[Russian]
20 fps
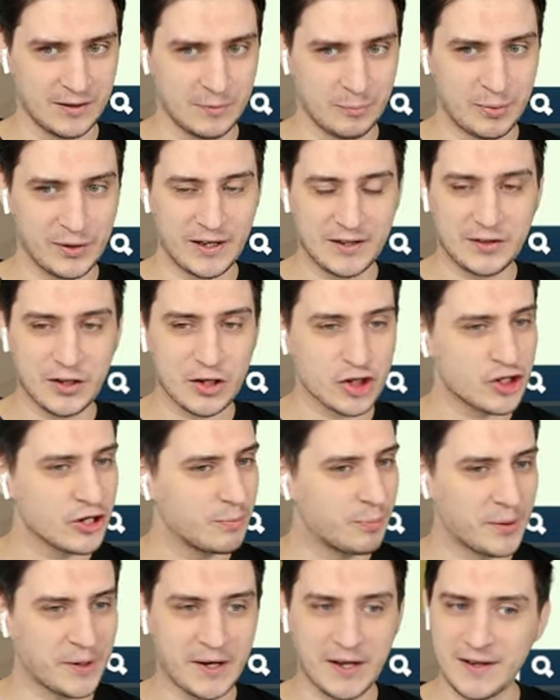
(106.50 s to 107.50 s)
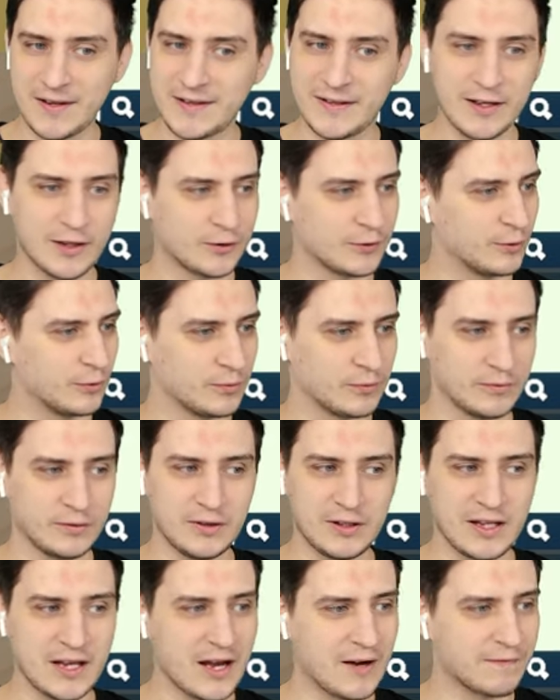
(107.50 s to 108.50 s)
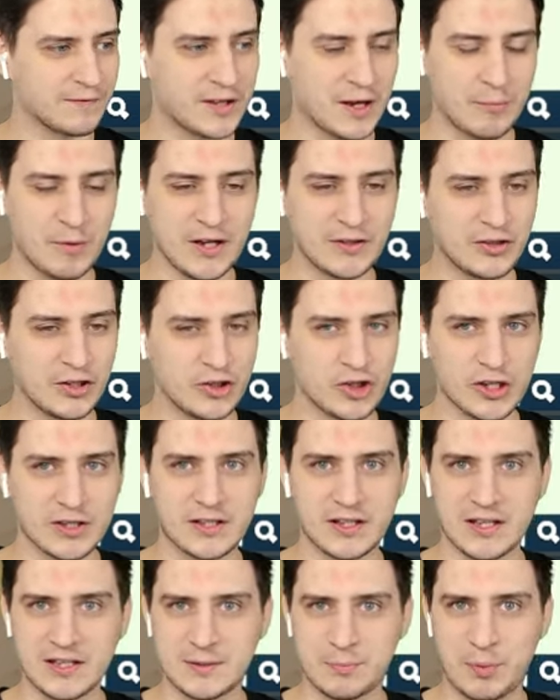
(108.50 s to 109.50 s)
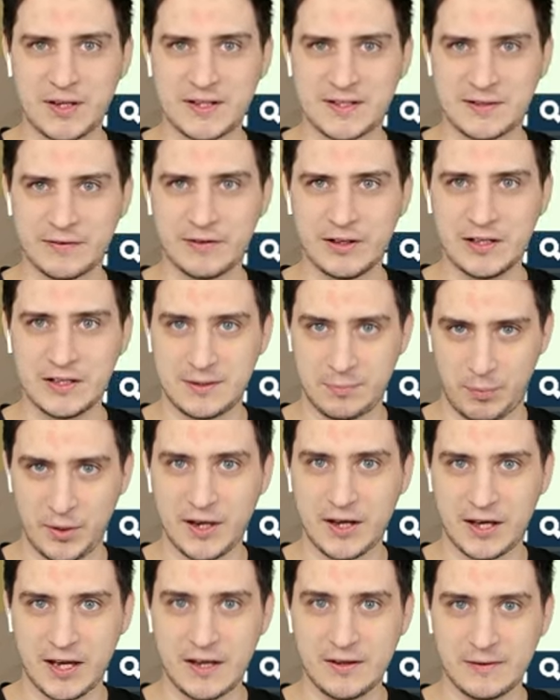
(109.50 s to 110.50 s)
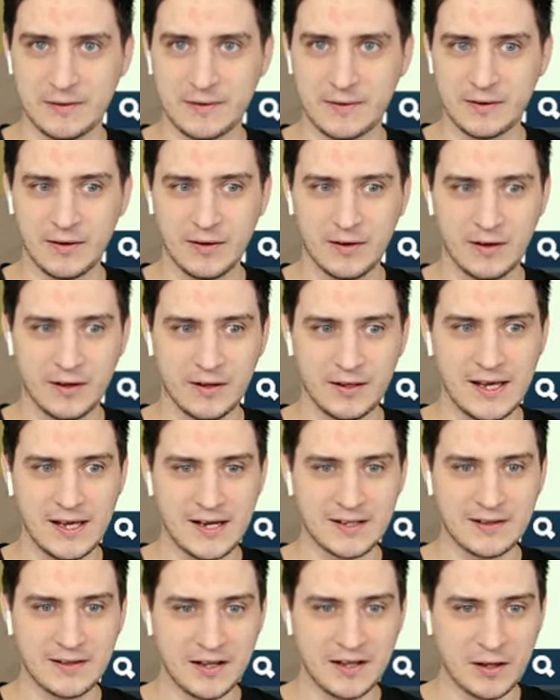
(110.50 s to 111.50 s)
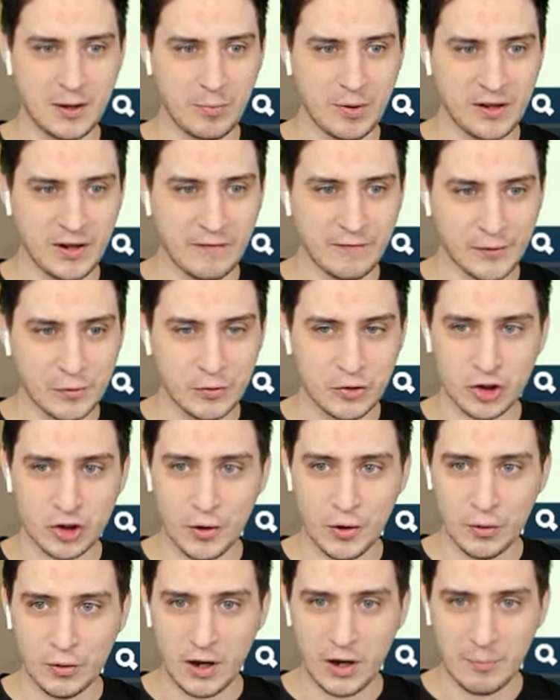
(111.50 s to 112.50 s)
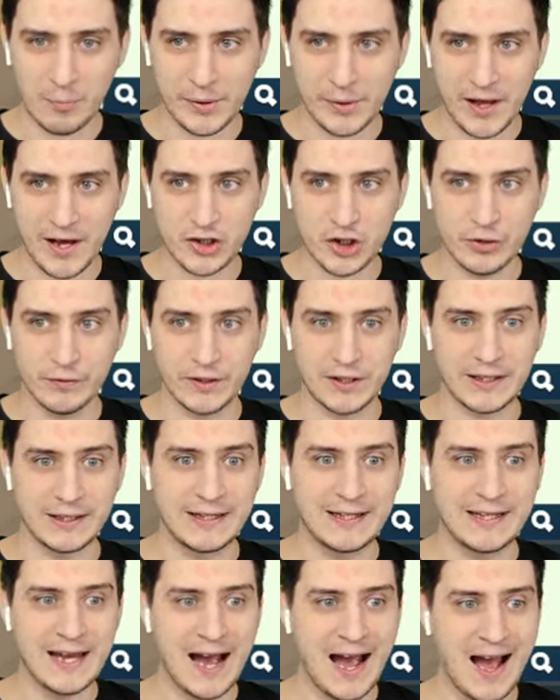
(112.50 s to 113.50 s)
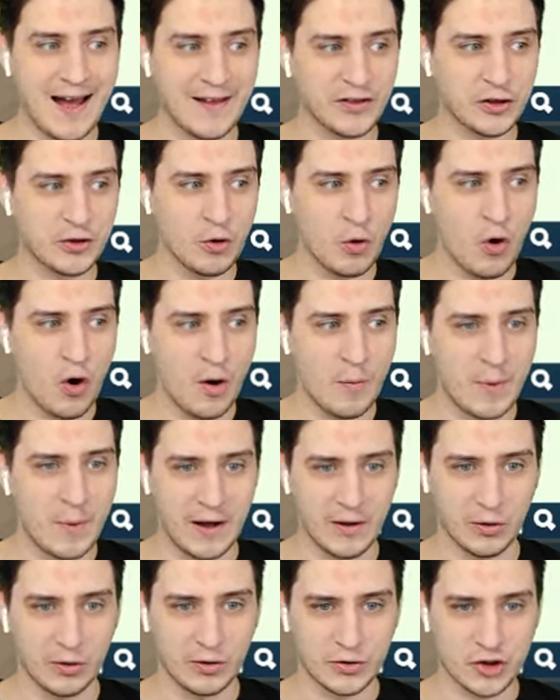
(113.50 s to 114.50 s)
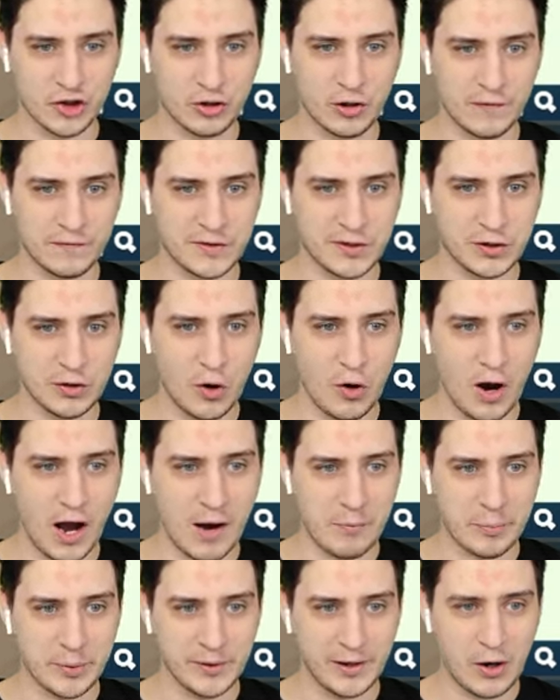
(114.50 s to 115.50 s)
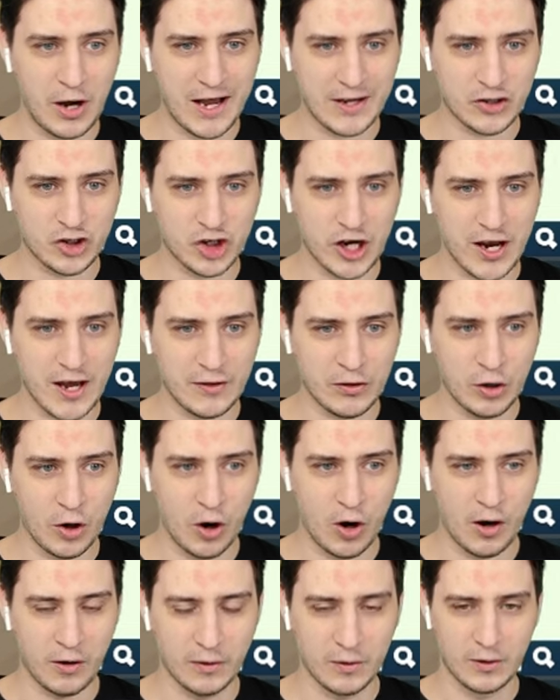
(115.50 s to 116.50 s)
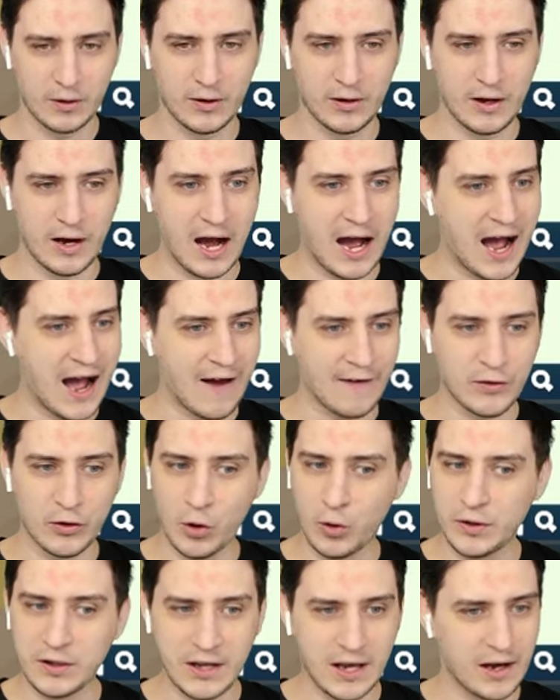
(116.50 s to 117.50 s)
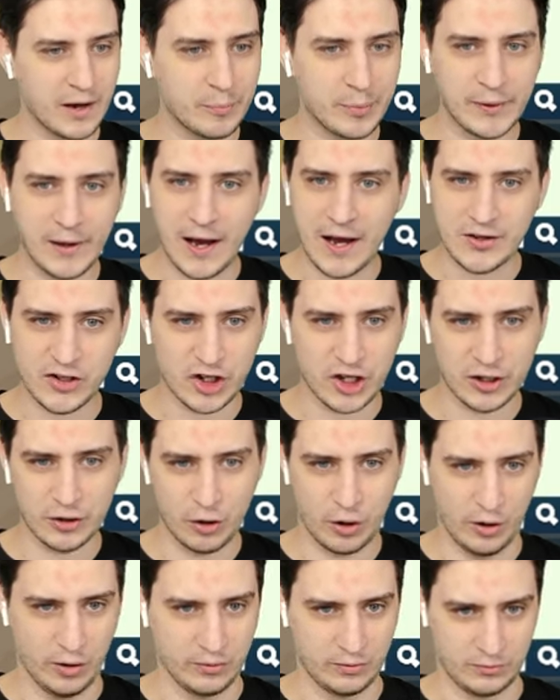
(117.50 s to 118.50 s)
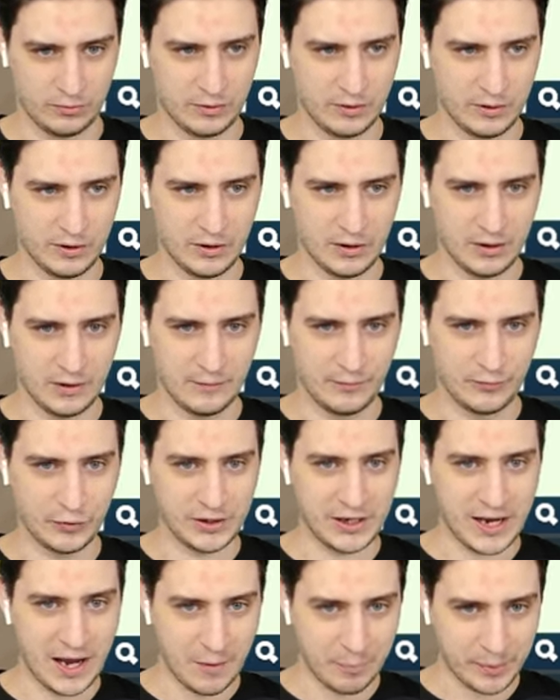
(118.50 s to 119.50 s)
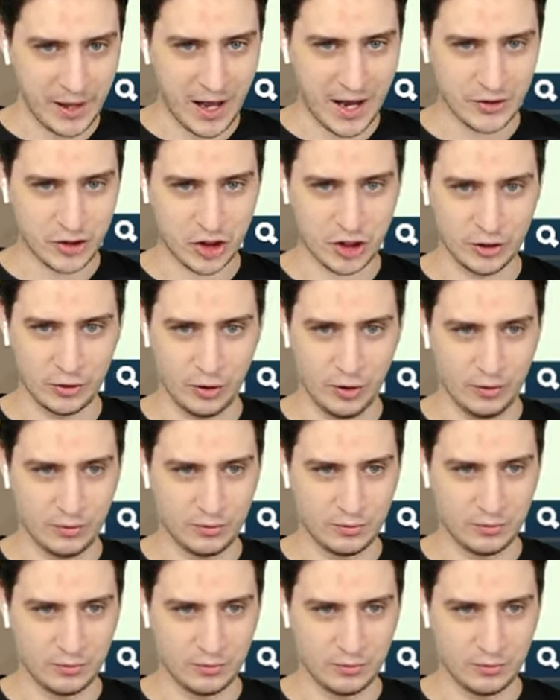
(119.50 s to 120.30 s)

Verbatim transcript: платежи по кредиту не автоматически списывались. Прикинь? Их надо было вручную оплачивать. Я думал, что все оплачено оно не оплачено. Не оплачено.